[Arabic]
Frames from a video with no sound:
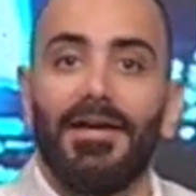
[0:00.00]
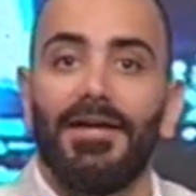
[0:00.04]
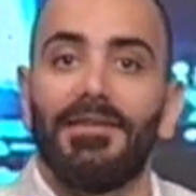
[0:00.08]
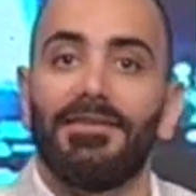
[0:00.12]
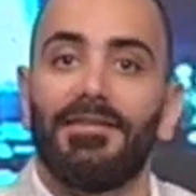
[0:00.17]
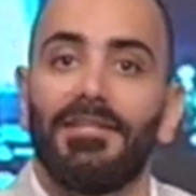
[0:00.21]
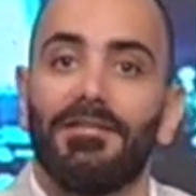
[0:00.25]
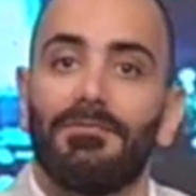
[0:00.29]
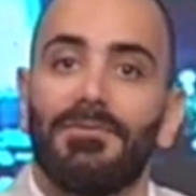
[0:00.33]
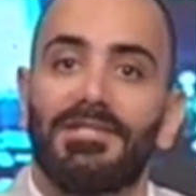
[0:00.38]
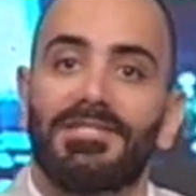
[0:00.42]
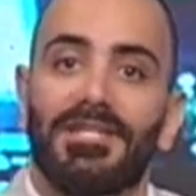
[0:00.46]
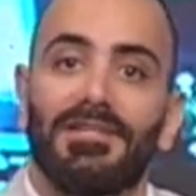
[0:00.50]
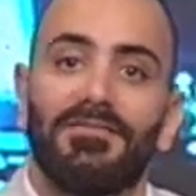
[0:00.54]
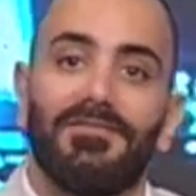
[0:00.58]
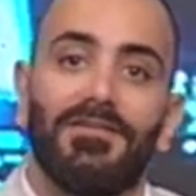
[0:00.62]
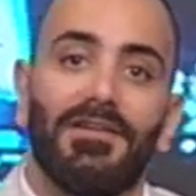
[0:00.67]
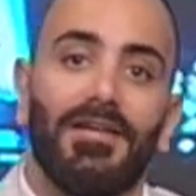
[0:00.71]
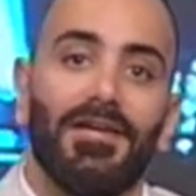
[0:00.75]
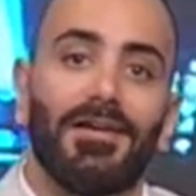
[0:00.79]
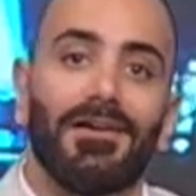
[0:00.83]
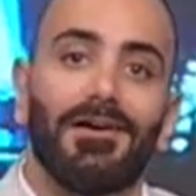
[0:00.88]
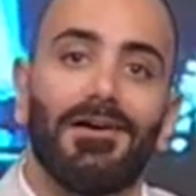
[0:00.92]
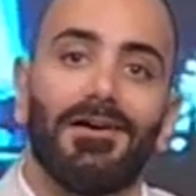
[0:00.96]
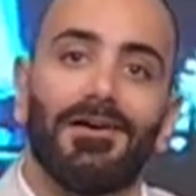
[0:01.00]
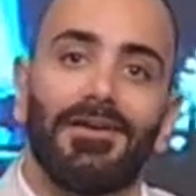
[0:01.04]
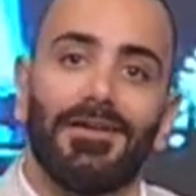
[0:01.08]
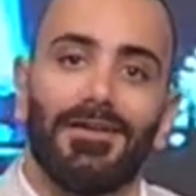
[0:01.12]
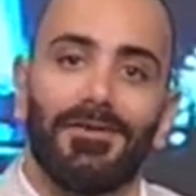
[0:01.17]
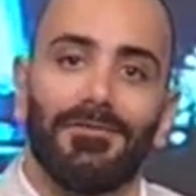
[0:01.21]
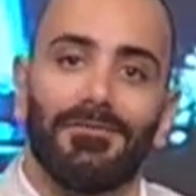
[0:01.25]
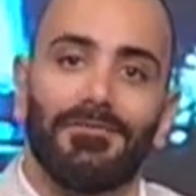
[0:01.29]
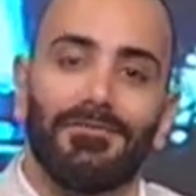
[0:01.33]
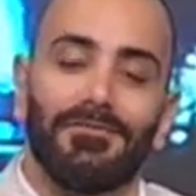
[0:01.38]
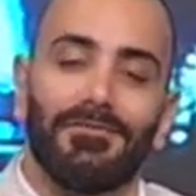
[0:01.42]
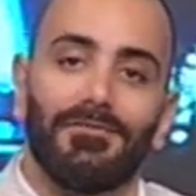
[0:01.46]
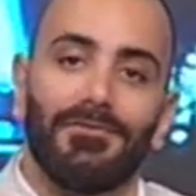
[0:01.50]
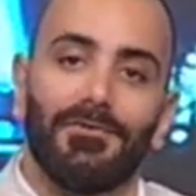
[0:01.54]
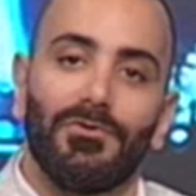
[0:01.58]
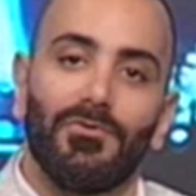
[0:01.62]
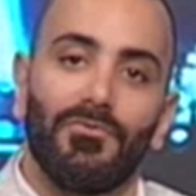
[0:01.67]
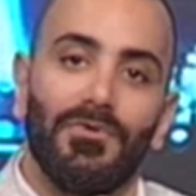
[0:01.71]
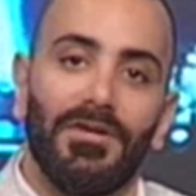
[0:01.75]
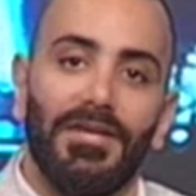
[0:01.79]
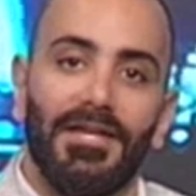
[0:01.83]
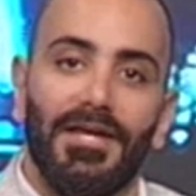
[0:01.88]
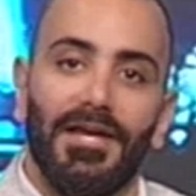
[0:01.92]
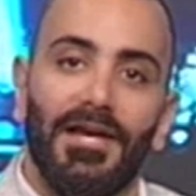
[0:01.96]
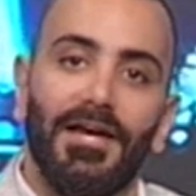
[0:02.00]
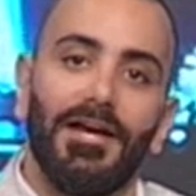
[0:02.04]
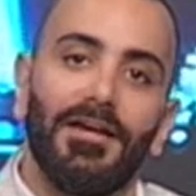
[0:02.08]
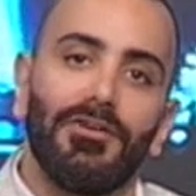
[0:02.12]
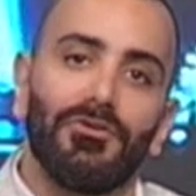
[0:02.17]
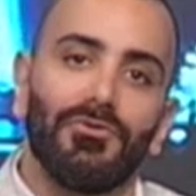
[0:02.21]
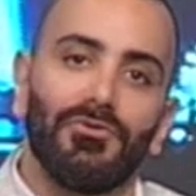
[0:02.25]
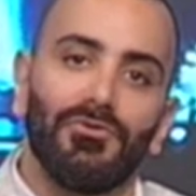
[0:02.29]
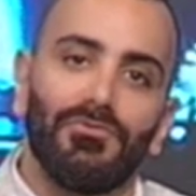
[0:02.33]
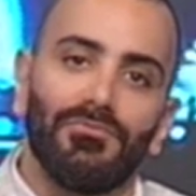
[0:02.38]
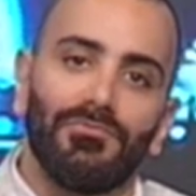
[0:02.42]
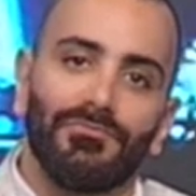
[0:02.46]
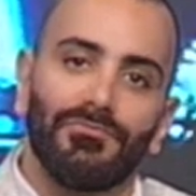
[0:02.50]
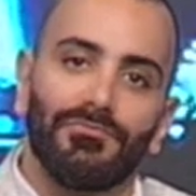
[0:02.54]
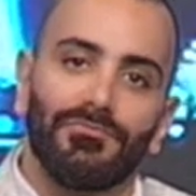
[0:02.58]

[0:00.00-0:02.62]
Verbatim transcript: عند المصرف العقاري واللي قالوا